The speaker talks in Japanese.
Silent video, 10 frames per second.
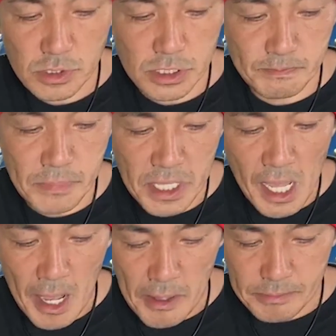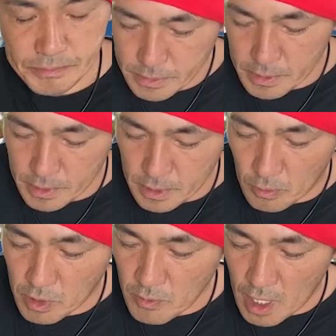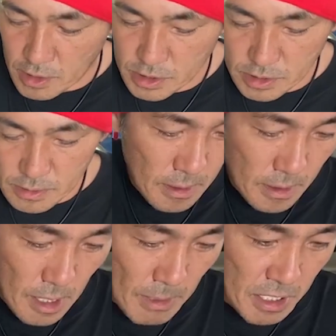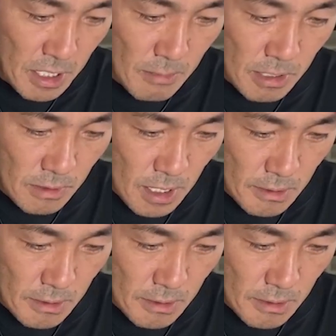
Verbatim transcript: と酸っぱいなこれは生で食べるな